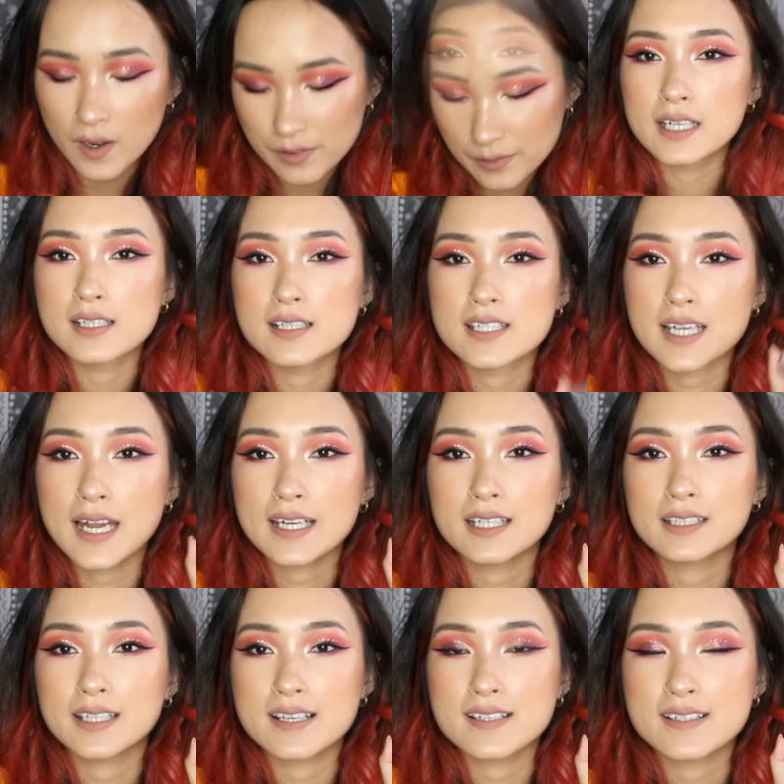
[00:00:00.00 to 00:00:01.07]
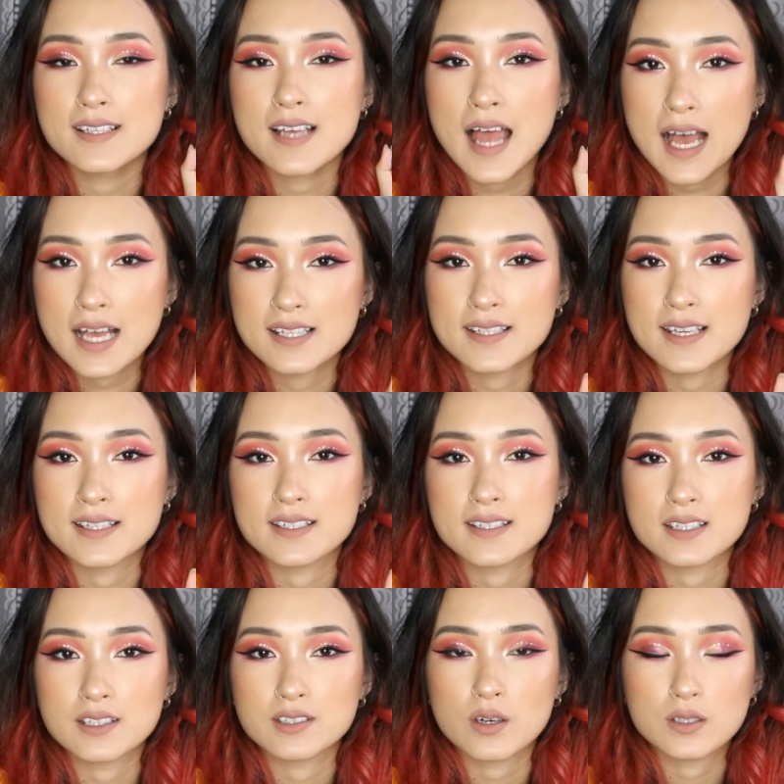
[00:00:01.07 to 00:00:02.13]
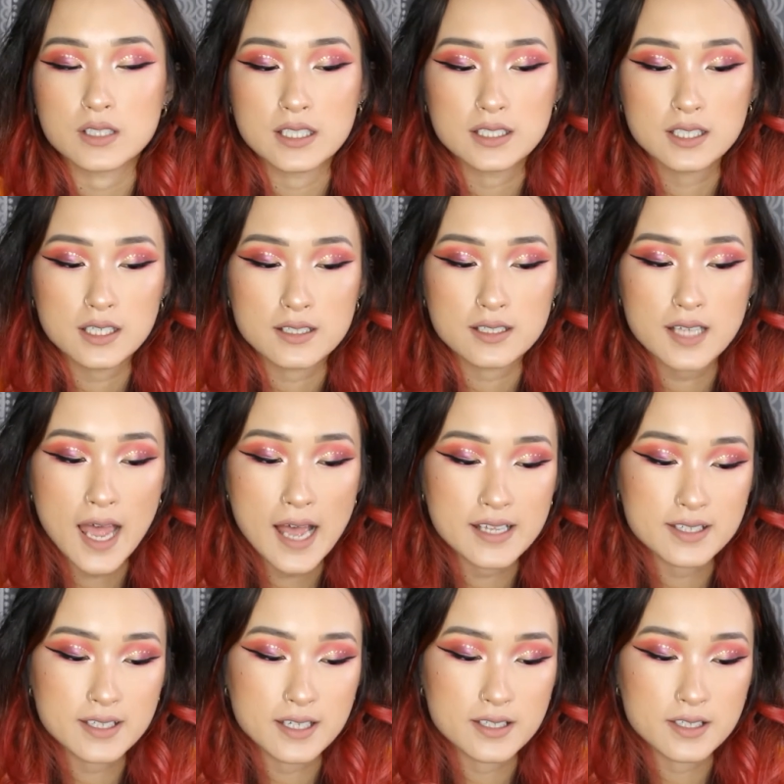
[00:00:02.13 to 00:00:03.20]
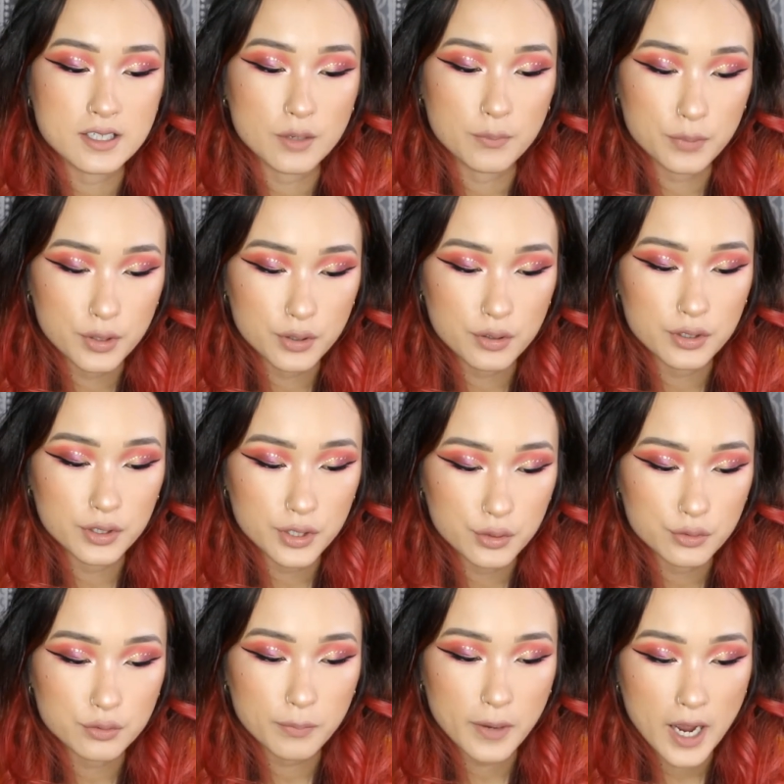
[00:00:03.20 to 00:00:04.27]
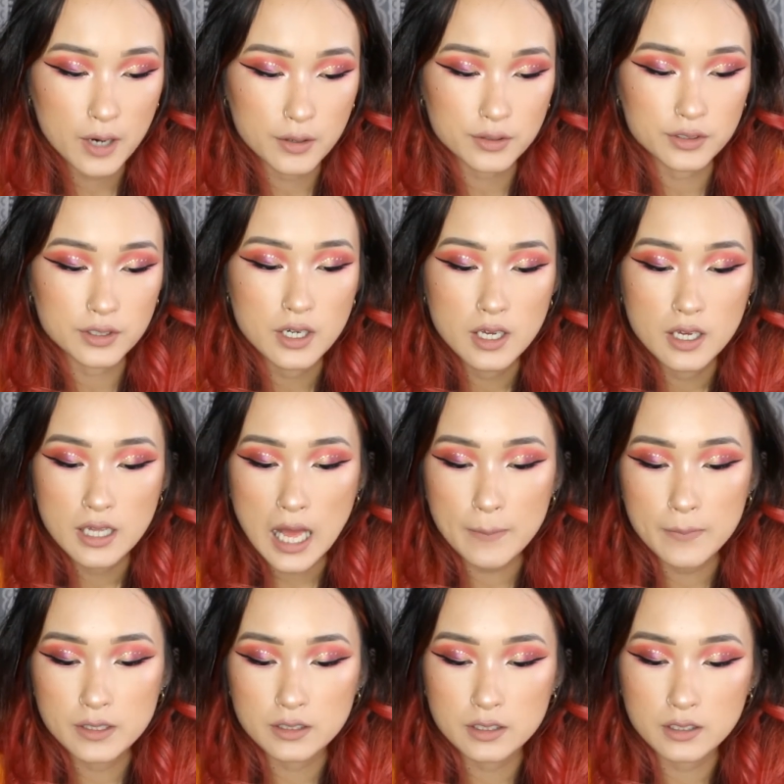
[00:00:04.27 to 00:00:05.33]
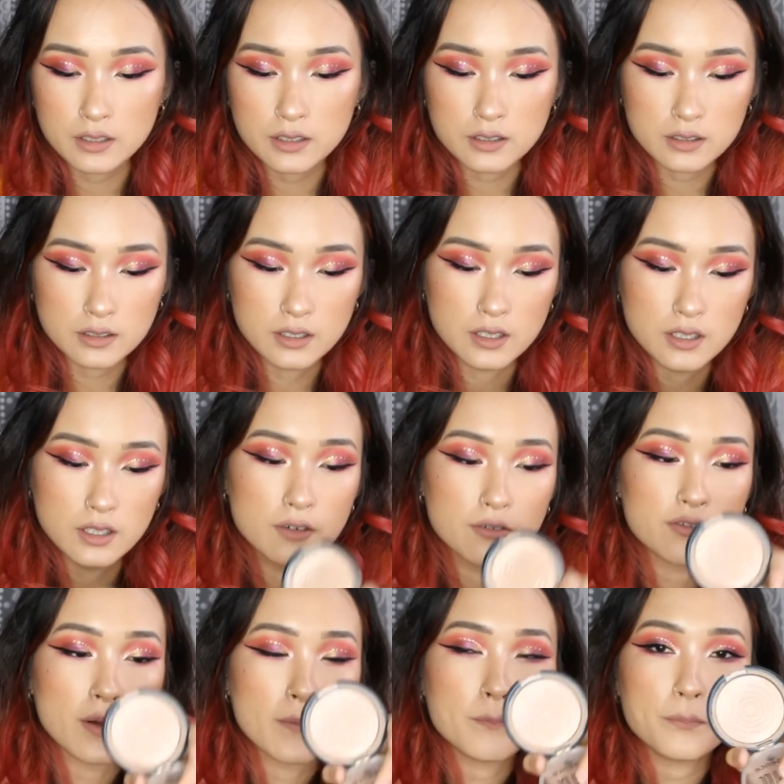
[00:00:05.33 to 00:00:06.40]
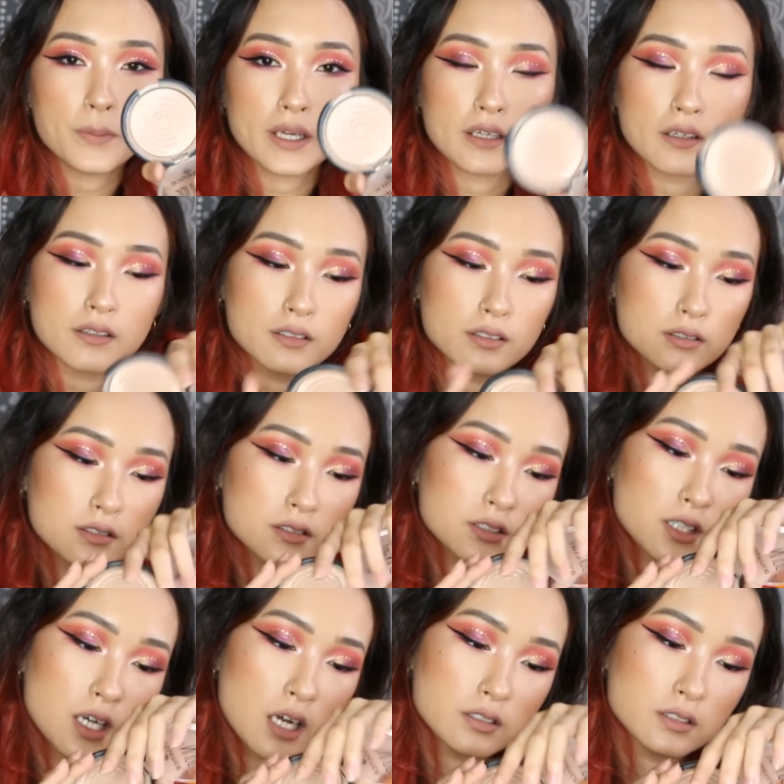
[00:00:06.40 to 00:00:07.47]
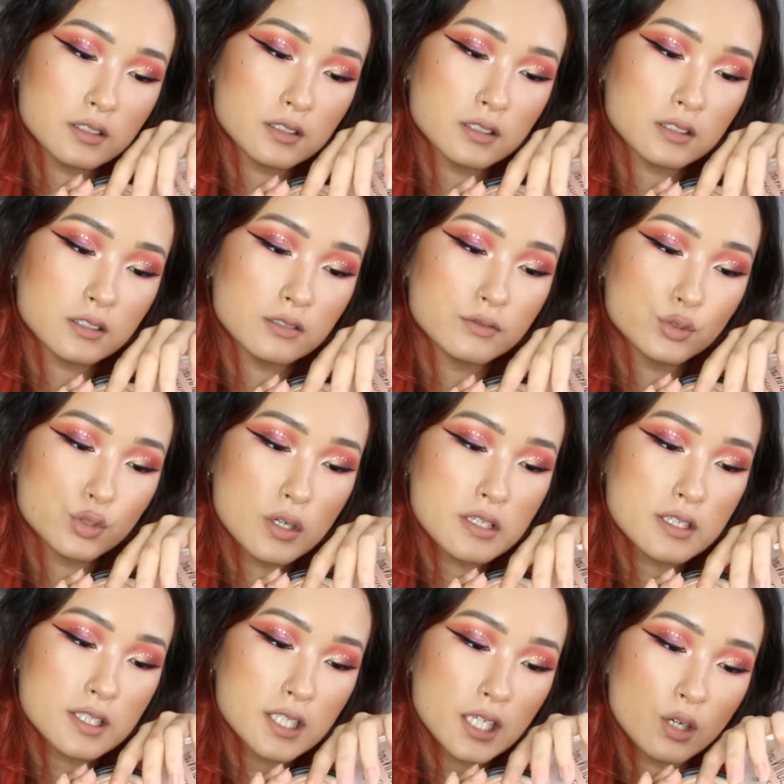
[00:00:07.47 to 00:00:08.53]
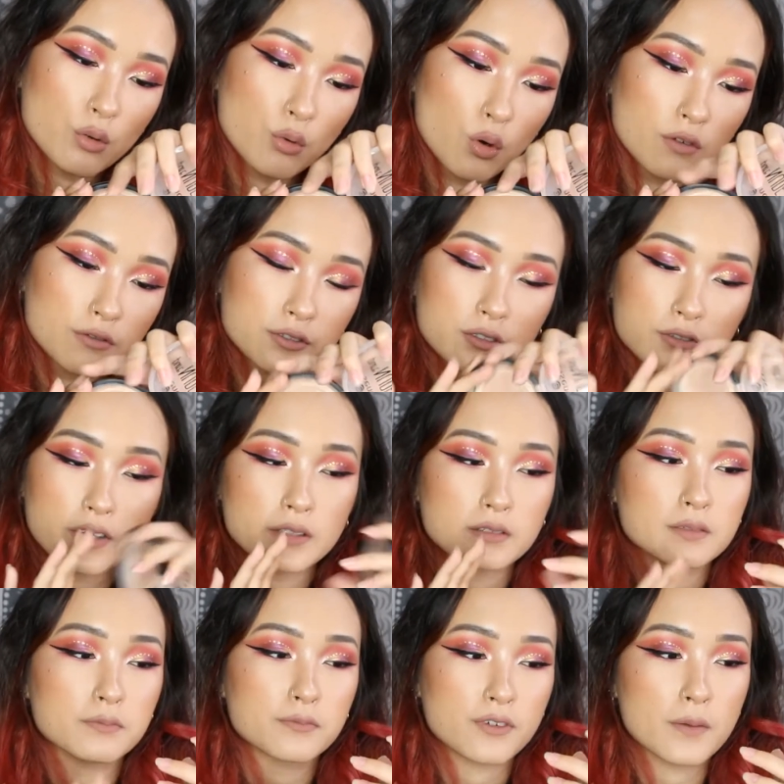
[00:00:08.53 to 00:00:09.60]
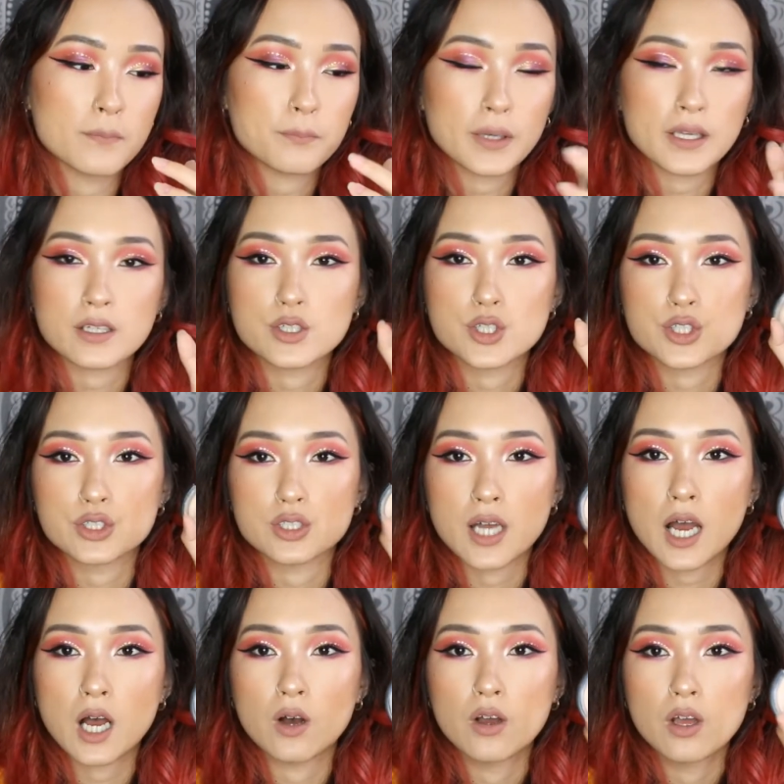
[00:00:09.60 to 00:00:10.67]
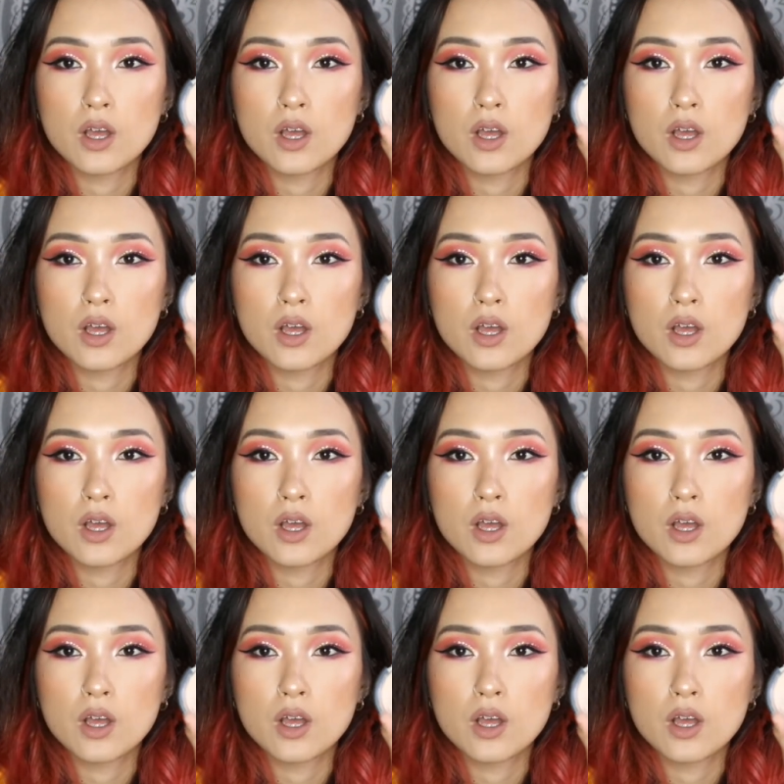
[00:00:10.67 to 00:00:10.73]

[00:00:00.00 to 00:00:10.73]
再来呢，下一个也是 Essence 的东西，这个是 Essence 的 Pure Nude Powder， 他们的粉饼色号是纯净裸肤粉粉饼十号。